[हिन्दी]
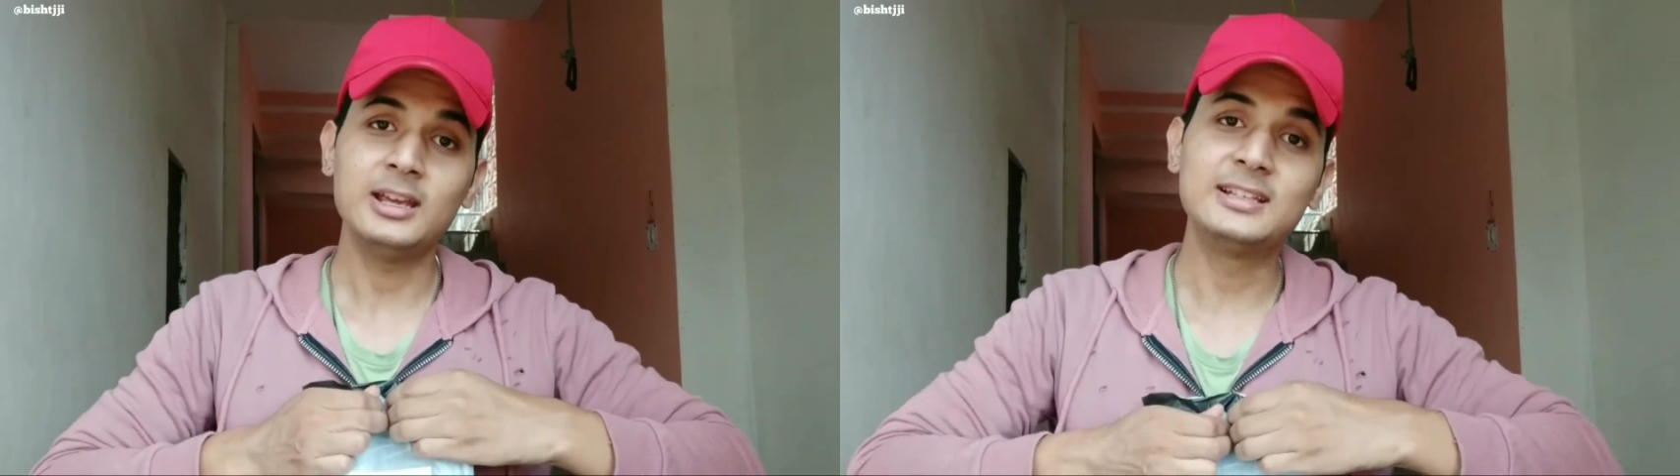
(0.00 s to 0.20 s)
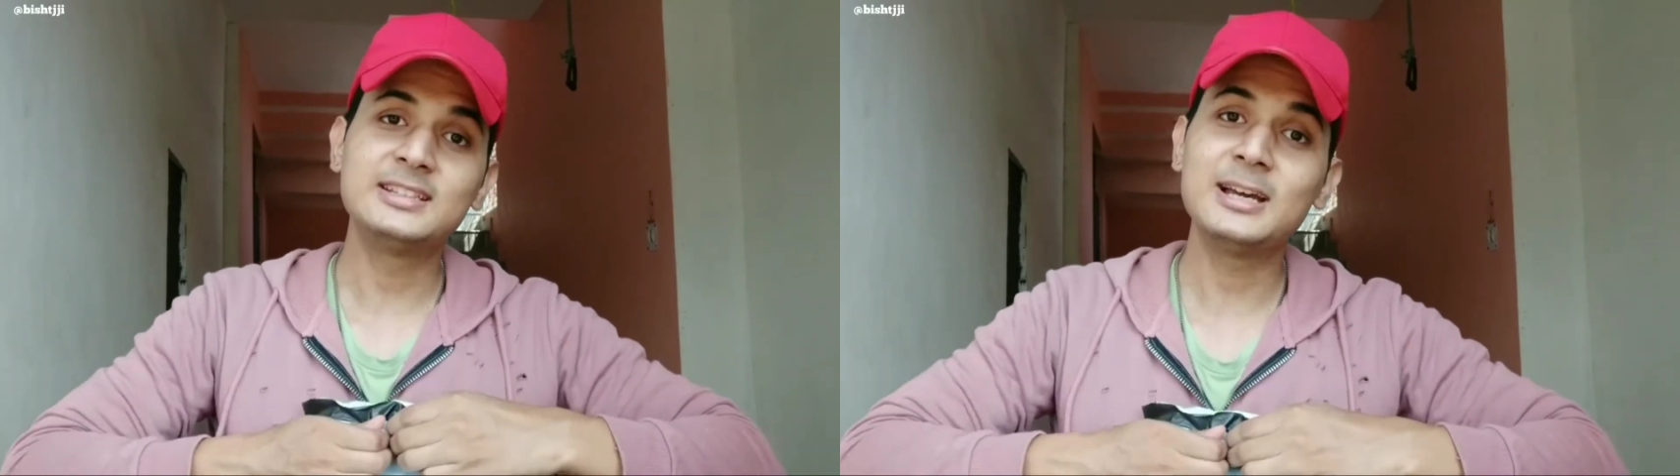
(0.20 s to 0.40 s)

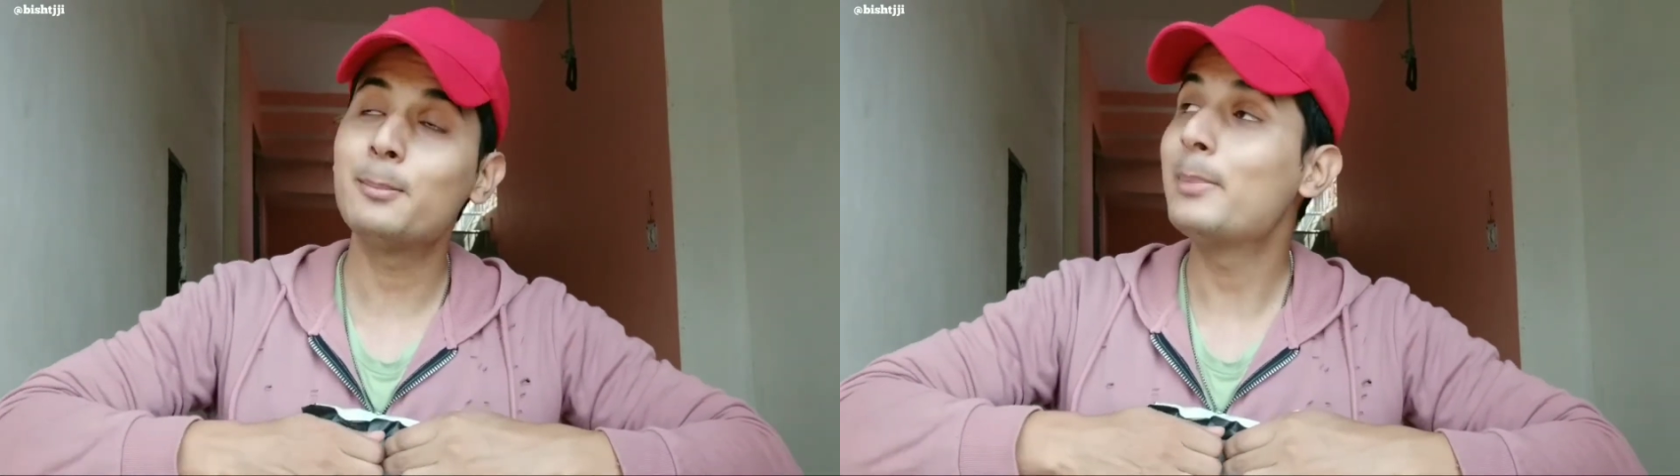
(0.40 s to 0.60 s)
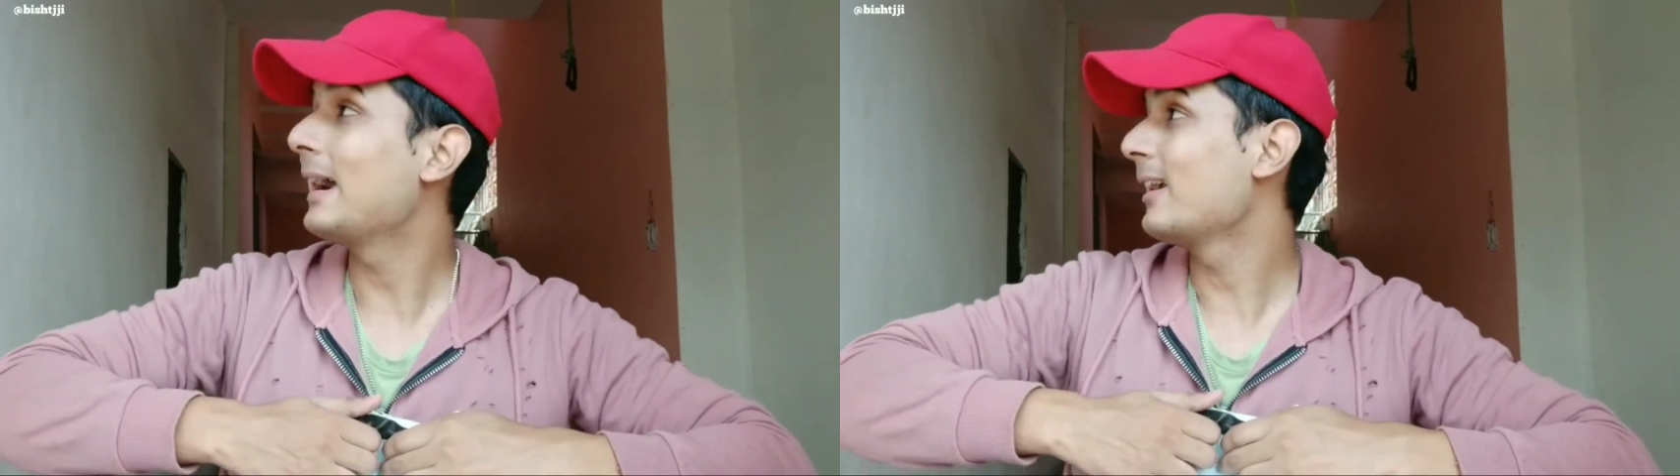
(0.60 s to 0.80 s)
इससे हम
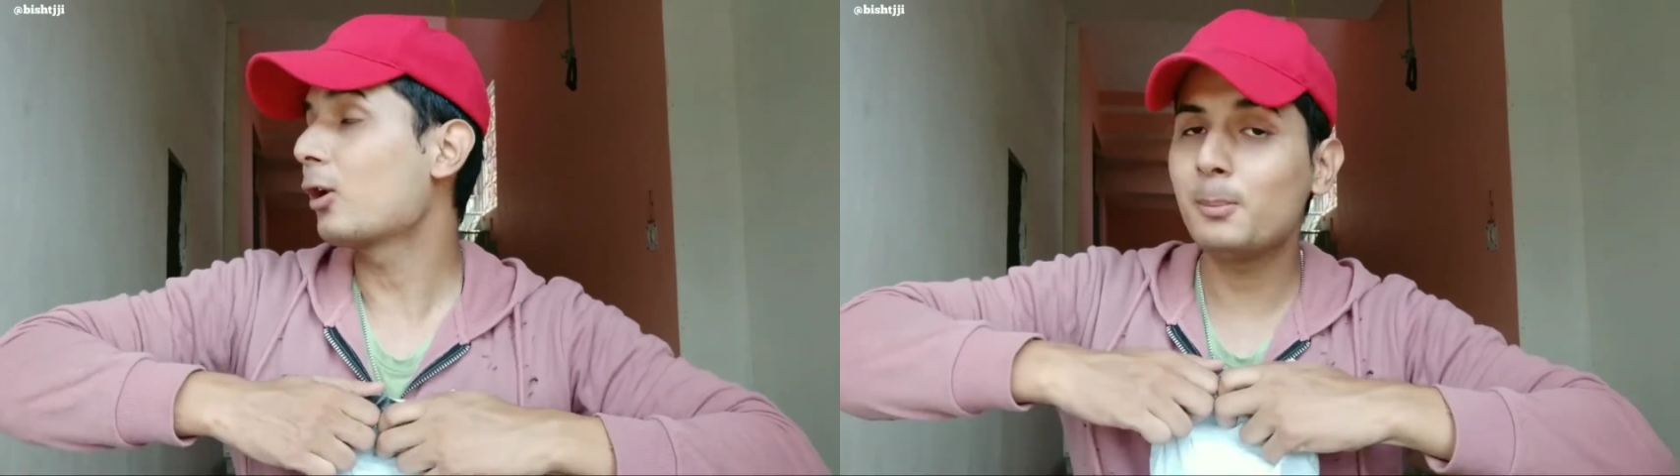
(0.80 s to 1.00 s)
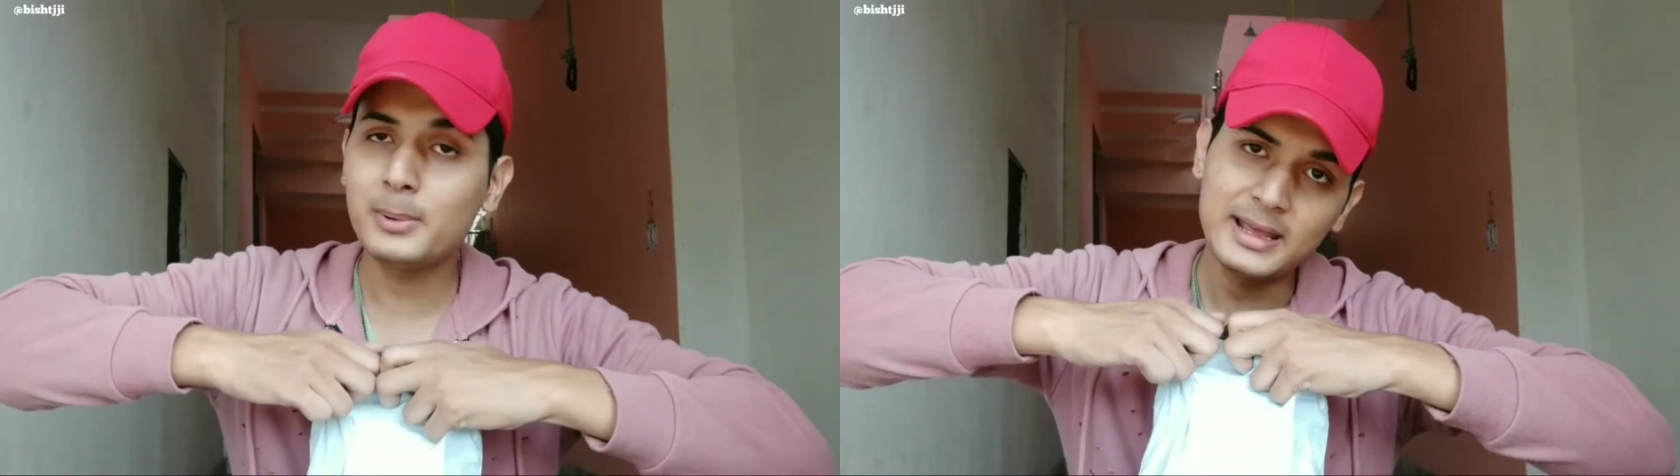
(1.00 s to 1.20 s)

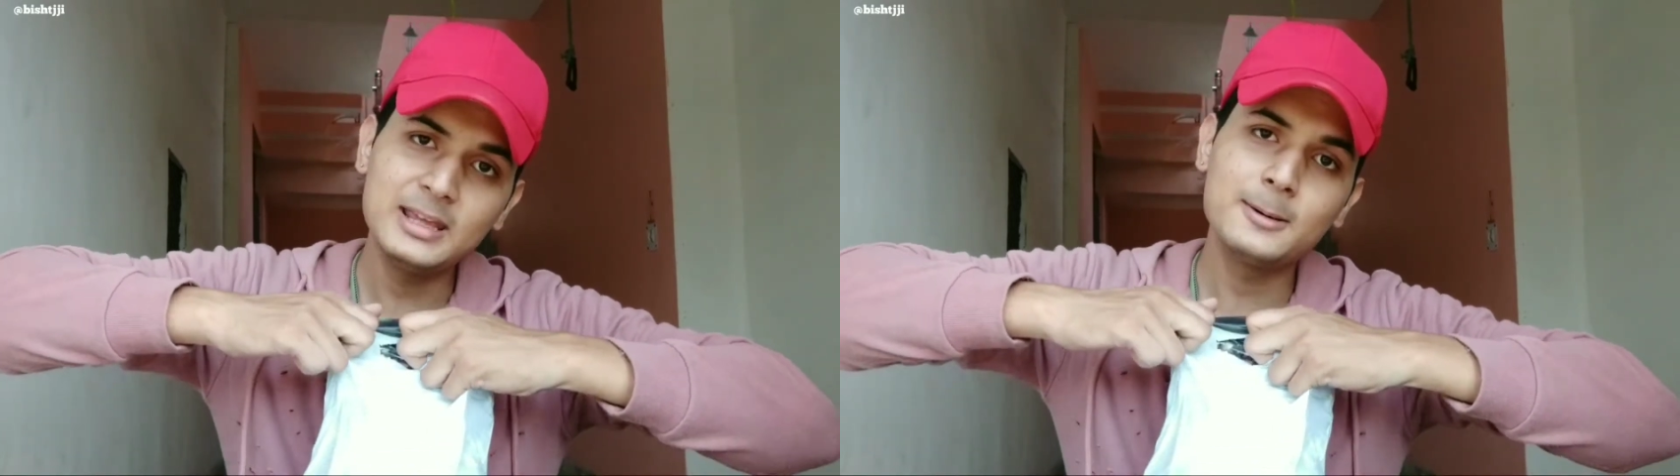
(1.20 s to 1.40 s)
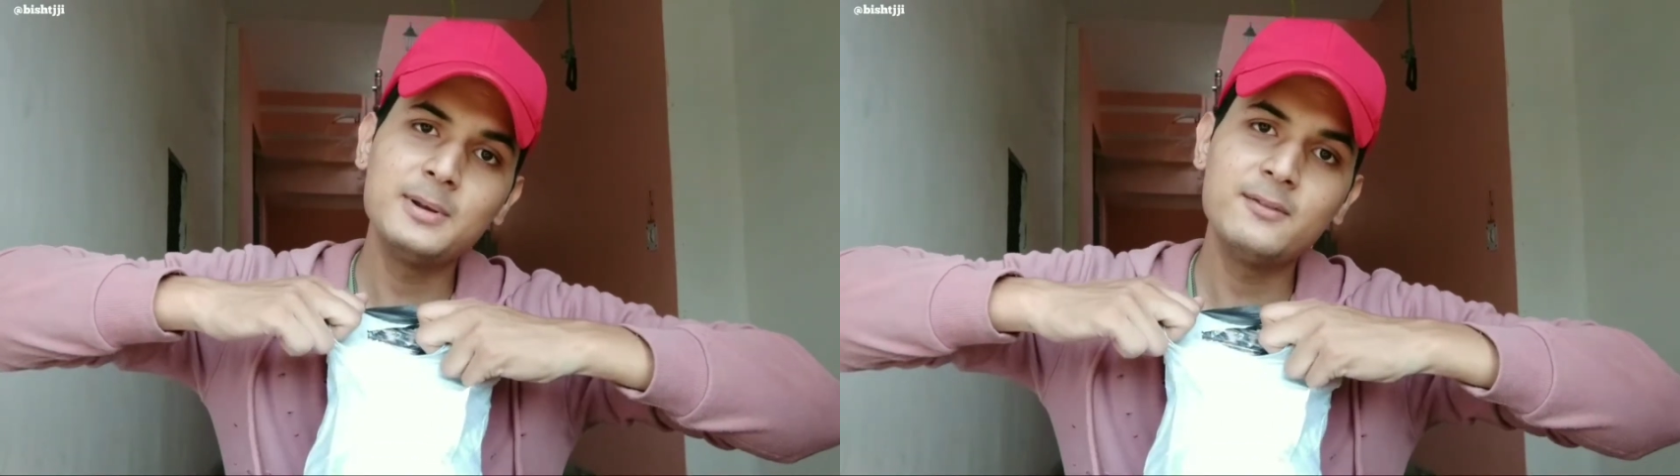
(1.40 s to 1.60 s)
बैकड्रॉप
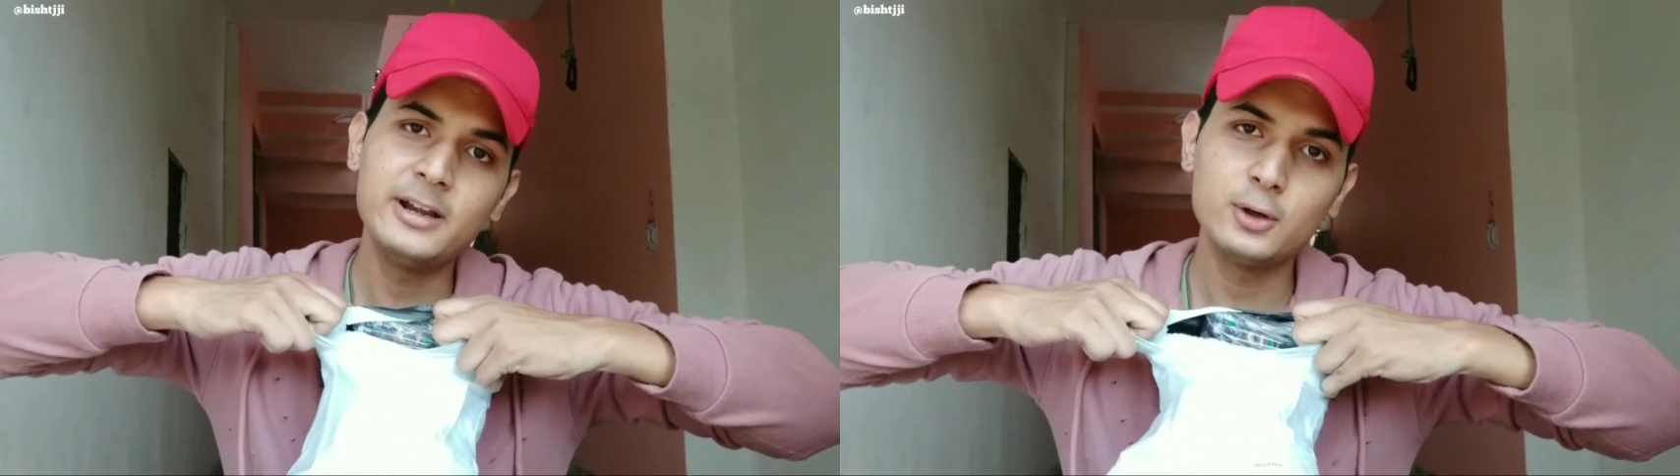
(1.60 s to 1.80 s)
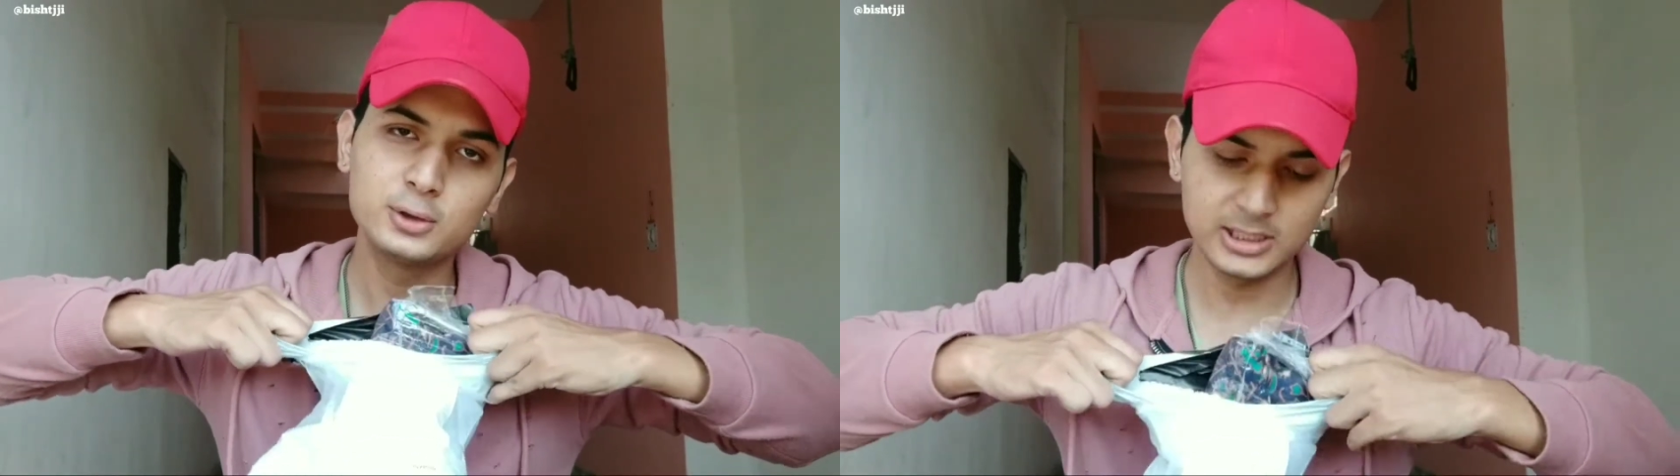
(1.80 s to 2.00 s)
बनाएंगे अपनी
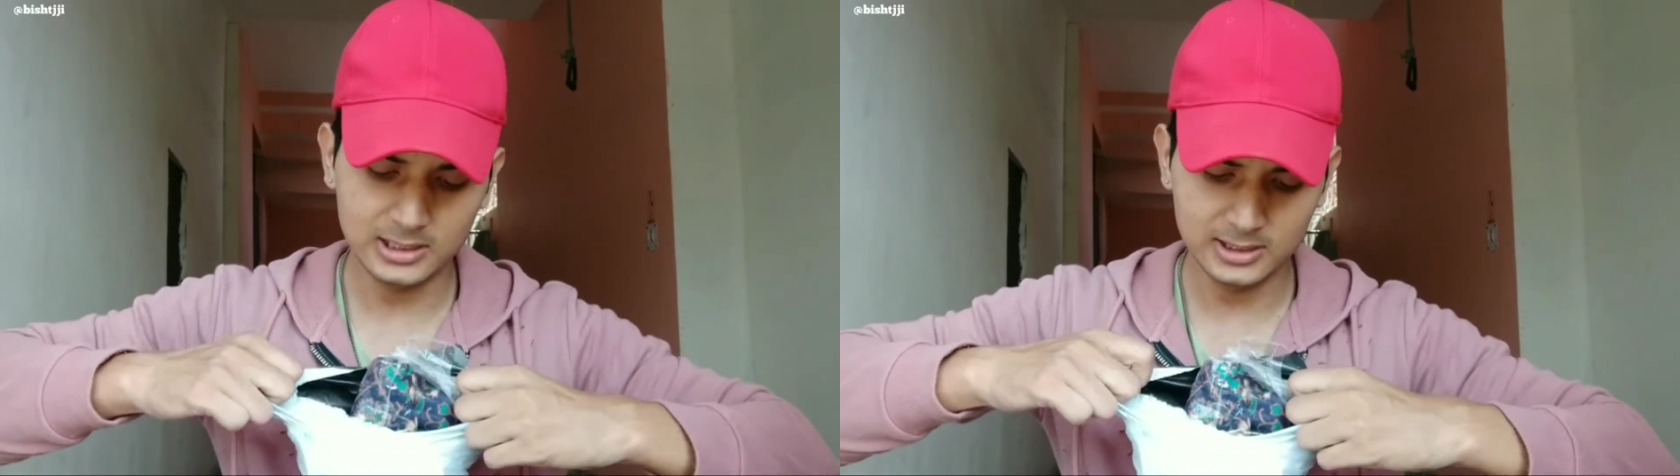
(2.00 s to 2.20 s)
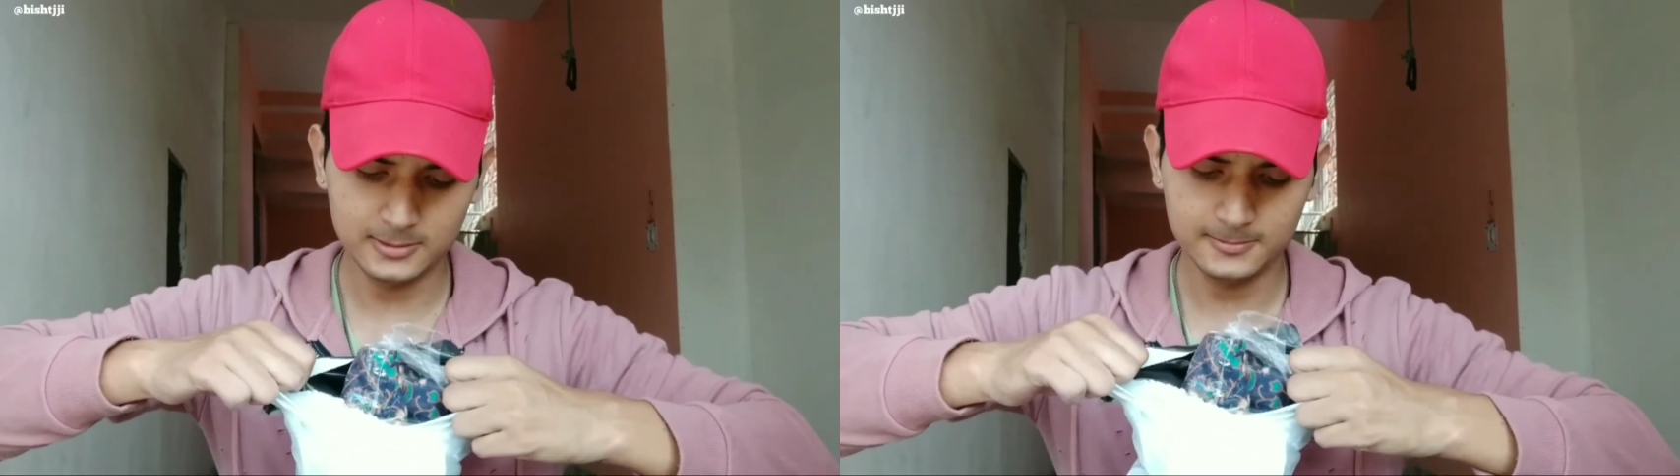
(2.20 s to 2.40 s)
वीडियोज़ के
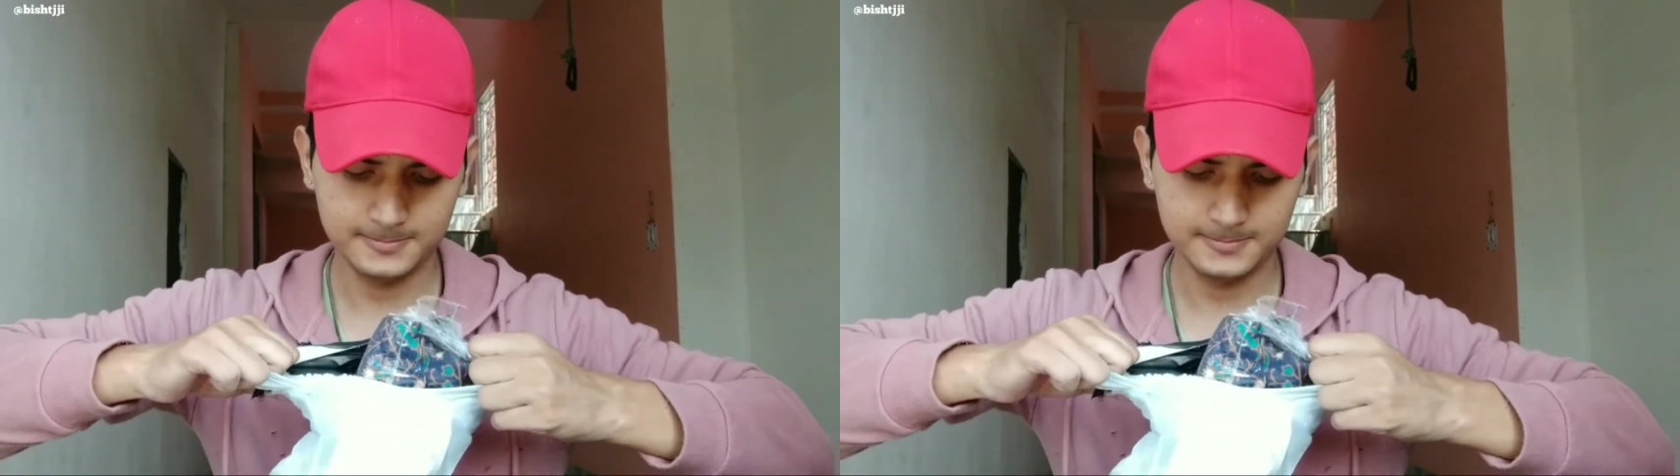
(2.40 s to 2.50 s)
लिए